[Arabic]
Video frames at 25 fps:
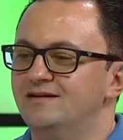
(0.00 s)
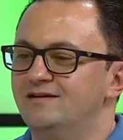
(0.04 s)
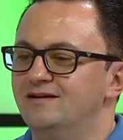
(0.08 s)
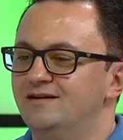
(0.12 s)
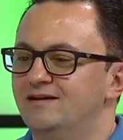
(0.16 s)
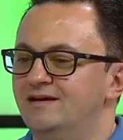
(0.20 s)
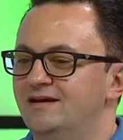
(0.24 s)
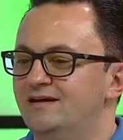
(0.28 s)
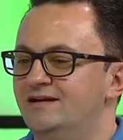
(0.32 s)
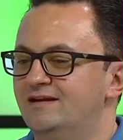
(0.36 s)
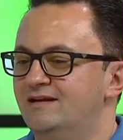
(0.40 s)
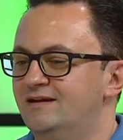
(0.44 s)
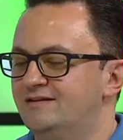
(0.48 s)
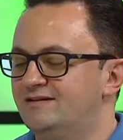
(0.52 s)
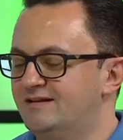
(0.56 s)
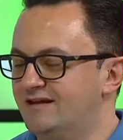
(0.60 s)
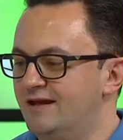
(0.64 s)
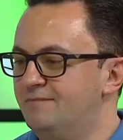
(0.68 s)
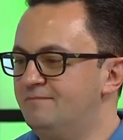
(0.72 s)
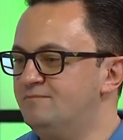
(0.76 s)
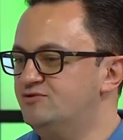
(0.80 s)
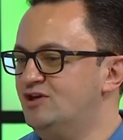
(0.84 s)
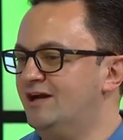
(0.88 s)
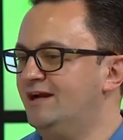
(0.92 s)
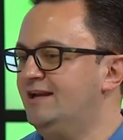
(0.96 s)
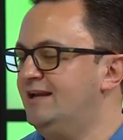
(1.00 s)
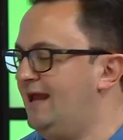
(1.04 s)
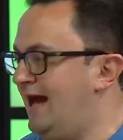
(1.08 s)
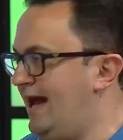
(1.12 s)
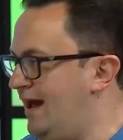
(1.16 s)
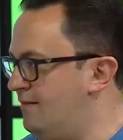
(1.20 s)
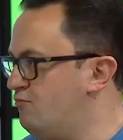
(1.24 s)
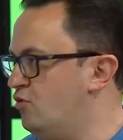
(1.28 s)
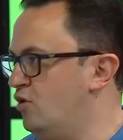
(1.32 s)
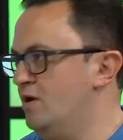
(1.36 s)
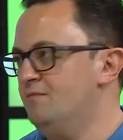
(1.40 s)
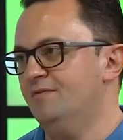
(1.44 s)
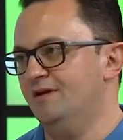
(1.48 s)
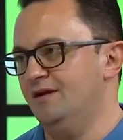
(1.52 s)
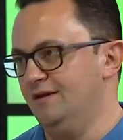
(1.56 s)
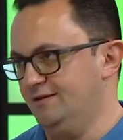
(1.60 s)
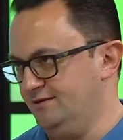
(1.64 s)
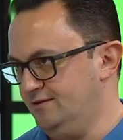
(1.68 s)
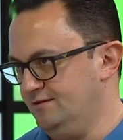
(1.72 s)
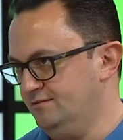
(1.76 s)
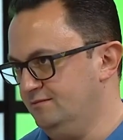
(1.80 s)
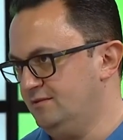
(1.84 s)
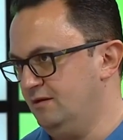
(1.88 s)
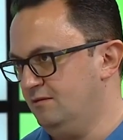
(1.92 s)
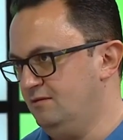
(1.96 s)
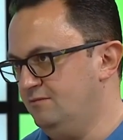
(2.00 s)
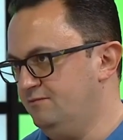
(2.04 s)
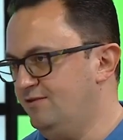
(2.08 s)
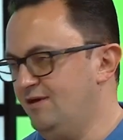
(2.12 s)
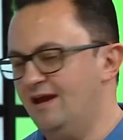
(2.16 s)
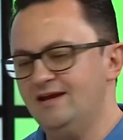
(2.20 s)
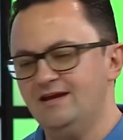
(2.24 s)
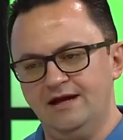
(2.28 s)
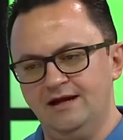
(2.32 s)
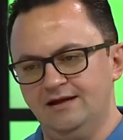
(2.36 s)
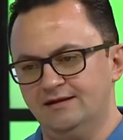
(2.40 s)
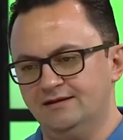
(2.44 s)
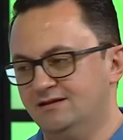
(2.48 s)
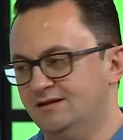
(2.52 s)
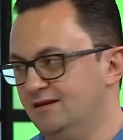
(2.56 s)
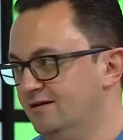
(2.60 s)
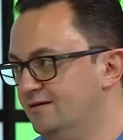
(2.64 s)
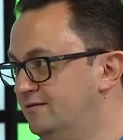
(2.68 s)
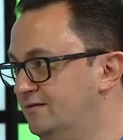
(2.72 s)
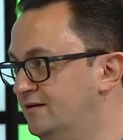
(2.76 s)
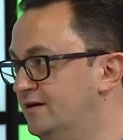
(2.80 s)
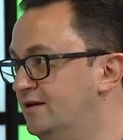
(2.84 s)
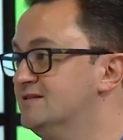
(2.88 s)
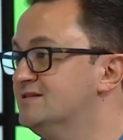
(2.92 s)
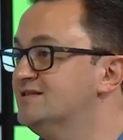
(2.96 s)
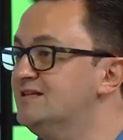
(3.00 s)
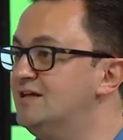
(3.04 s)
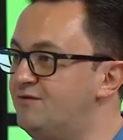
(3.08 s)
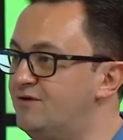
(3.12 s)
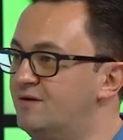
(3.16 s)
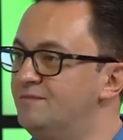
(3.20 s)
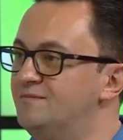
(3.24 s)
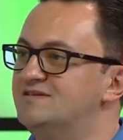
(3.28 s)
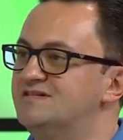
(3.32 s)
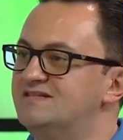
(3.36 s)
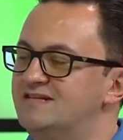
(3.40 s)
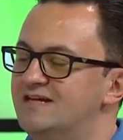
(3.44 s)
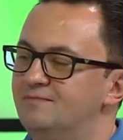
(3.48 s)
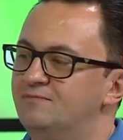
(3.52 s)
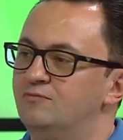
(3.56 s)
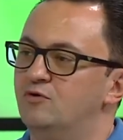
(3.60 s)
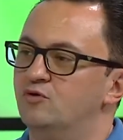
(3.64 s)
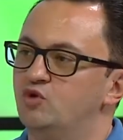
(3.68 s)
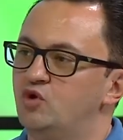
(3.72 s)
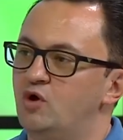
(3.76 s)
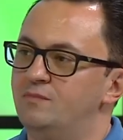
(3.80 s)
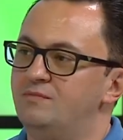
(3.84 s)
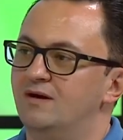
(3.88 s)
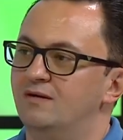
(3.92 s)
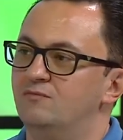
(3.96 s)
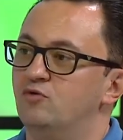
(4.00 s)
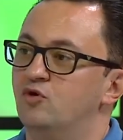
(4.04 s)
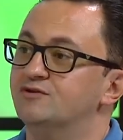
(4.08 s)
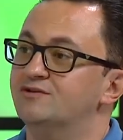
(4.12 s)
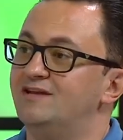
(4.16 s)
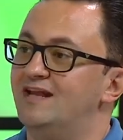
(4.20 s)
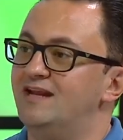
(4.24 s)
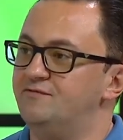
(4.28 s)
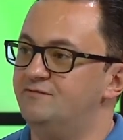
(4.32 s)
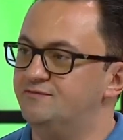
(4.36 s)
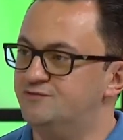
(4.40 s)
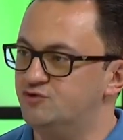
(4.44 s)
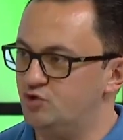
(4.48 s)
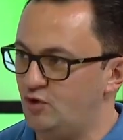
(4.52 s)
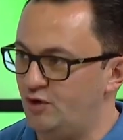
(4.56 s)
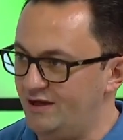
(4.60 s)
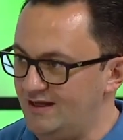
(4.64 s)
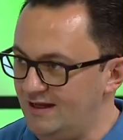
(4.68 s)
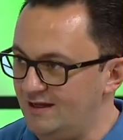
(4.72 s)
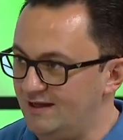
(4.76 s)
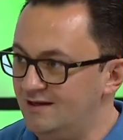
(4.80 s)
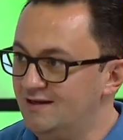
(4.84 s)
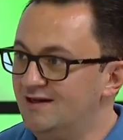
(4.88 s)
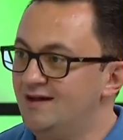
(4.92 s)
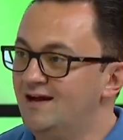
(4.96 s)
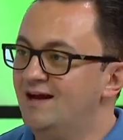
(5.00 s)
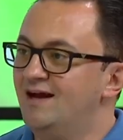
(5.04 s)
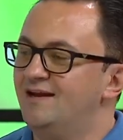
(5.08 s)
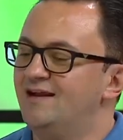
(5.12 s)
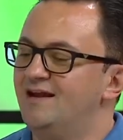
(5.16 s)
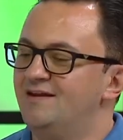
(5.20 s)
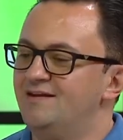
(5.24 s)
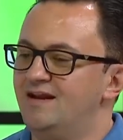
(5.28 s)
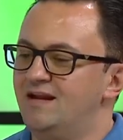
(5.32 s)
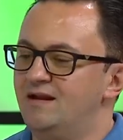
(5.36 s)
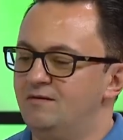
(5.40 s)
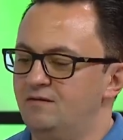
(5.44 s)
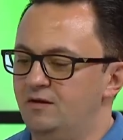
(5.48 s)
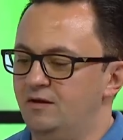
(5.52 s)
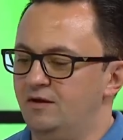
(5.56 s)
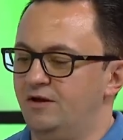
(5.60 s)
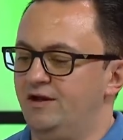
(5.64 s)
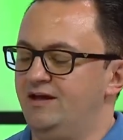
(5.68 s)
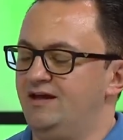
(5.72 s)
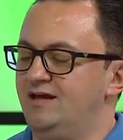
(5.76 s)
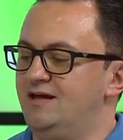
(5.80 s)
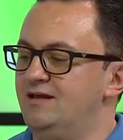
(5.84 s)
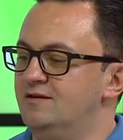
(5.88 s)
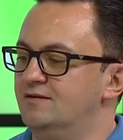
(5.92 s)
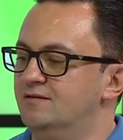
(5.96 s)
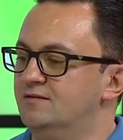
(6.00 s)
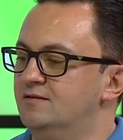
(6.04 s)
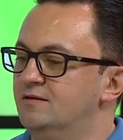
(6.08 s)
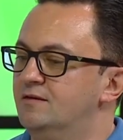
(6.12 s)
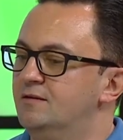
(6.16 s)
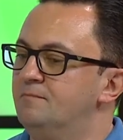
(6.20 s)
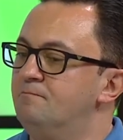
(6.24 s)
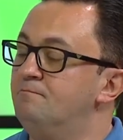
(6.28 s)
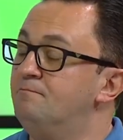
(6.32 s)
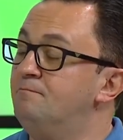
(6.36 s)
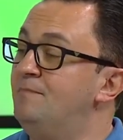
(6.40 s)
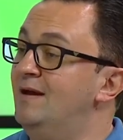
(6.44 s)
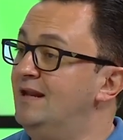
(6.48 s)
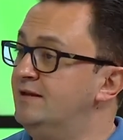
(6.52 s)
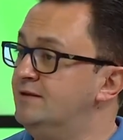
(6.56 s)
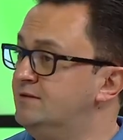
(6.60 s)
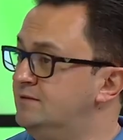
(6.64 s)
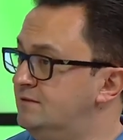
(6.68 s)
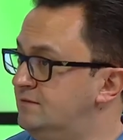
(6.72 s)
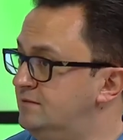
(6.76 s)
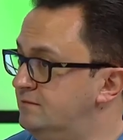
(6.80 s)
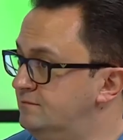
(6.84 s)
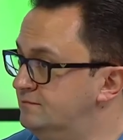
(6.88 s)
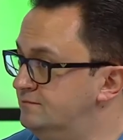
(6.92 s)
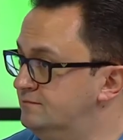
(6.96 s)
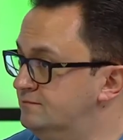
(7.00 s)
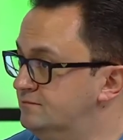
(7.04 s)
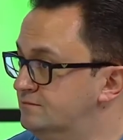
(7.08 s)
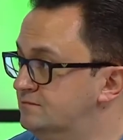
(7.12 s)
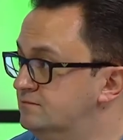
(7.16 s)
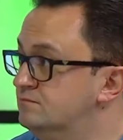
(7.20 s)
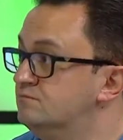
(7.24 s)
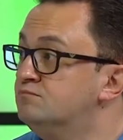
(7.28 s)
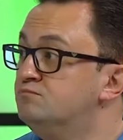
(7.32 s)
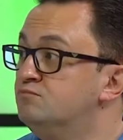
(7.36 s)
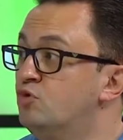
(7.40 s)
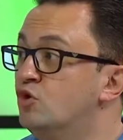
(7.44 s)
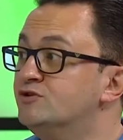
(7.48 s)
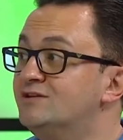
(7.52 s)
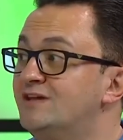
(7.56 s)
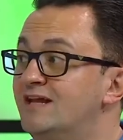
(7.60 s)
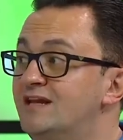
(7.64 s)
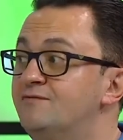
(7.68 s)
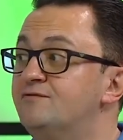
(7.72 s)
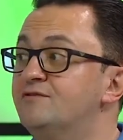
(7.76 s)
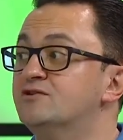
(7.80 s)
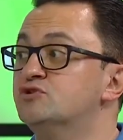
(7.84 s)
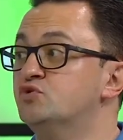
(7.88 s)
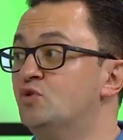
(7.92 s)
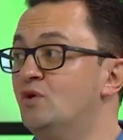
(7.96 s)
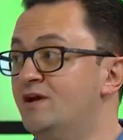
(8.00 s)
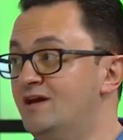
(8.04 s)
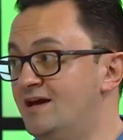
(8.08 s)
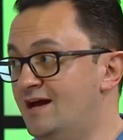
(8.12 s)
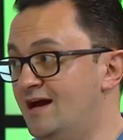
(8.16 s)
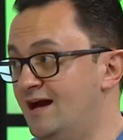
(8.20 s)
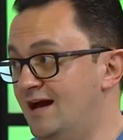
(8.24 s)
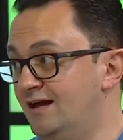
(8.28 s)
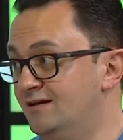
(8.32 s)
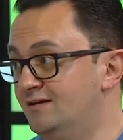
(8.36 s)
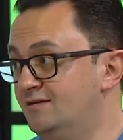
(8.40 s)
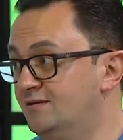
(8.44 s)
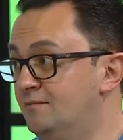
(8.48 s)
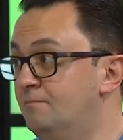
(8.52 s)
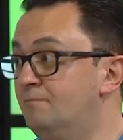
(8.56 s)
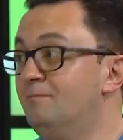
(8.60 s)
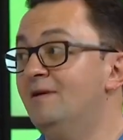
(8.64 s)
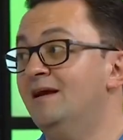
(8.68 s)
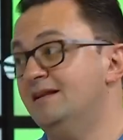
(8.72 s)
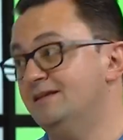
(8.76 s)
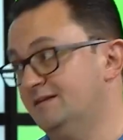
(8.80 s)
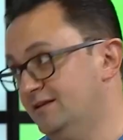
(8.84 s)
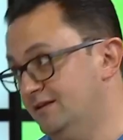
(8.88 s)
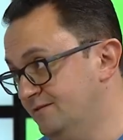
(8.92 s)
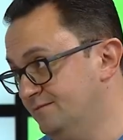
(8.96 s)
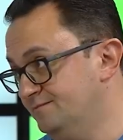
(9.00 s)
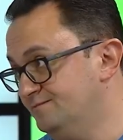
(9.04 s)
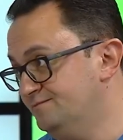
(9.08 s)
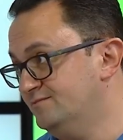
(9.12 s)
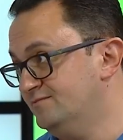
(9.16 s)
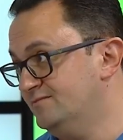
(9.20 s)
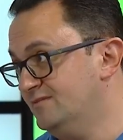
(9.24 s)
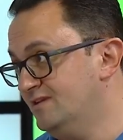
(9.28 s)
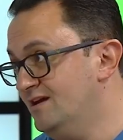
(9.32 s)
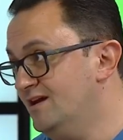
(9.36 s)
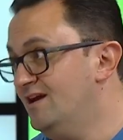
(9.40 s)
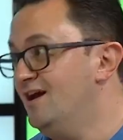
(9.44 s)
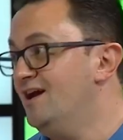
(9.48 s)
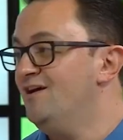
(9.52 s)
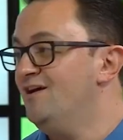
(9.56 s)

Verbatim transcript: الاتيكيت بشكل عام مهم جدا تمام في اي حته تمام. السفر بالذات موضوع بيبقى مختلف شويه لان احنا رايحين بلد مختلفه شويه عن بلدنا صحيح